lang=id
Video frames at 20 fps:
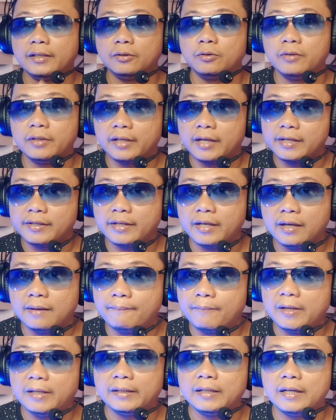itu ya guys ya
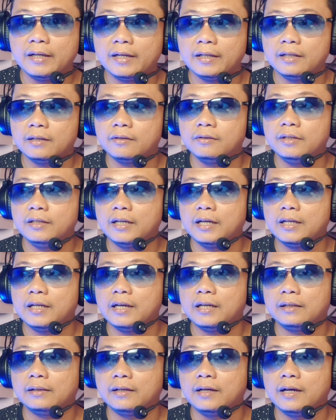yang paling kaget aku dengan
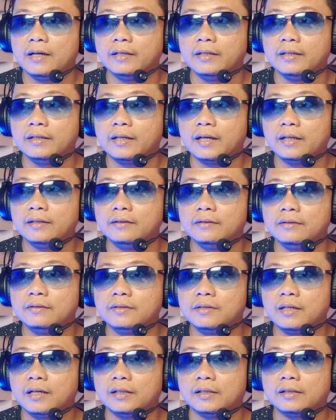harga ikan
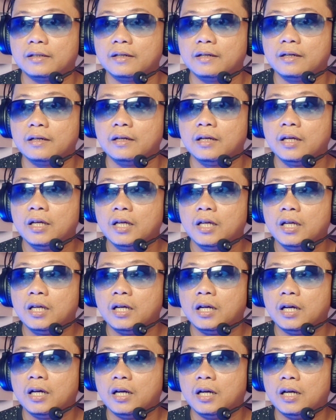seharga
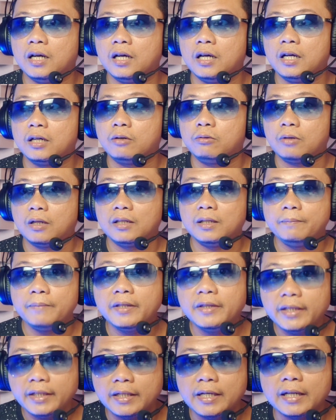uh, kurang
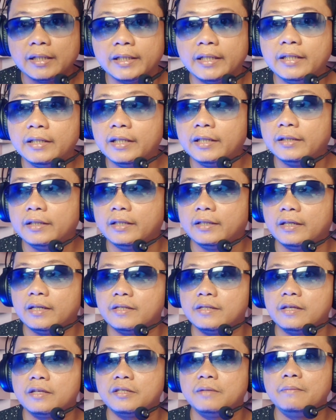lebih tiga ringgit ya
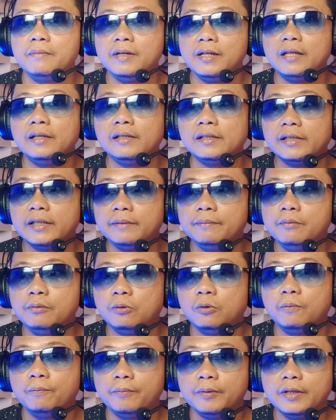guys ya sembilan
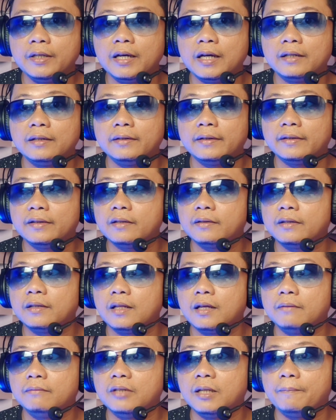ribu rupiah kita
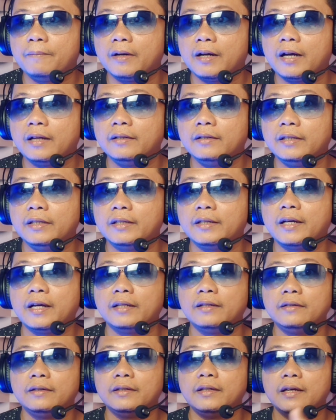telah mendapatkan
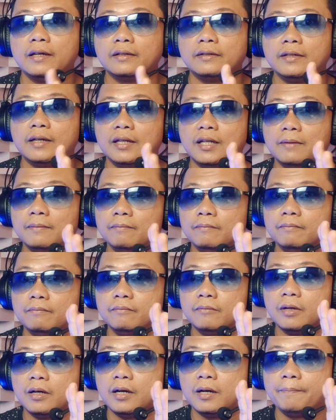ikan yang dalam
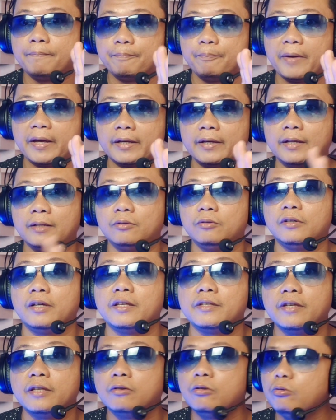uh, pack itu
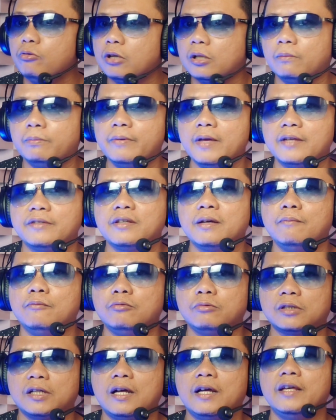guys itu luar biasa
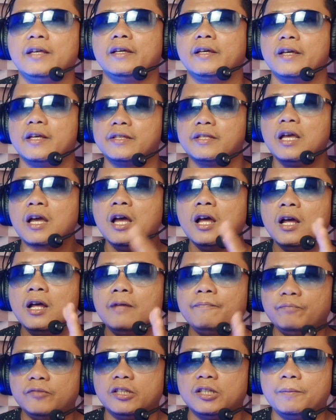murah ya guys
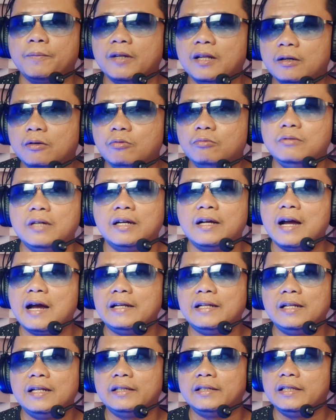di tempat aku udah nggak
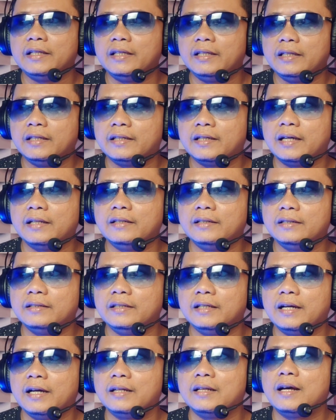ada lagi ikan
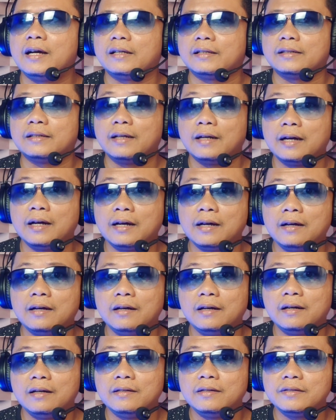dengan harga
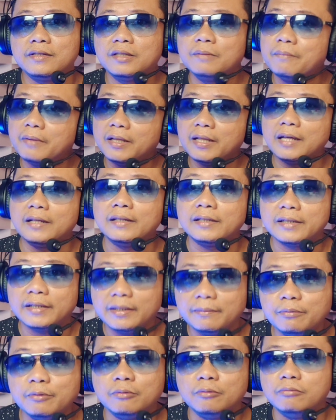
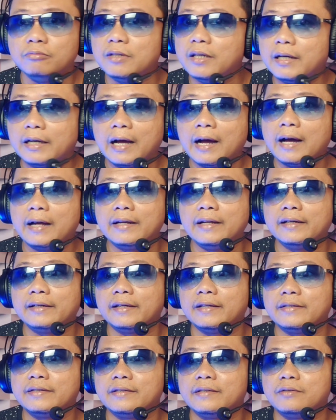9000 udah nggak ada
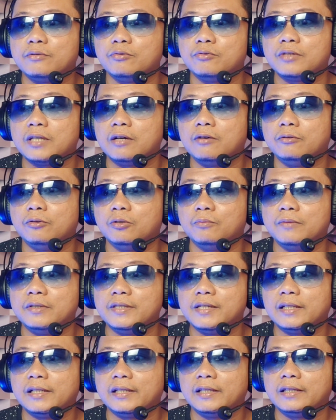guys ya susah untuk
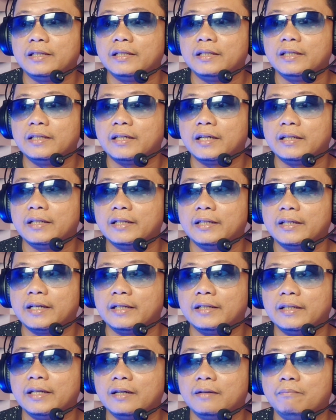mencari
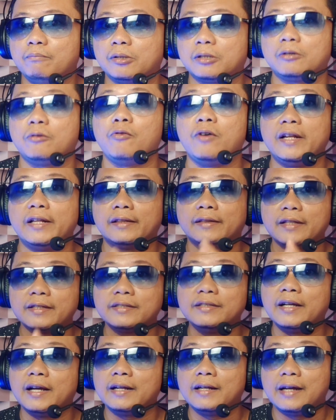ikan-ikan yang
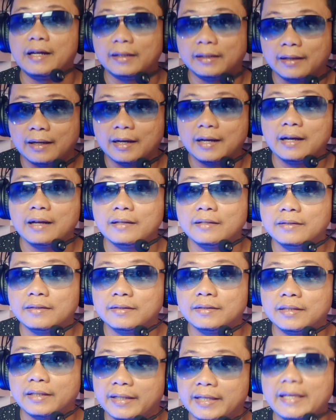berkualitas dengan harga
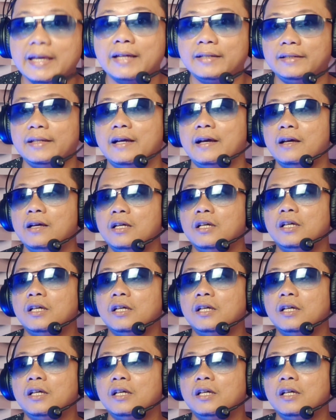sekian ya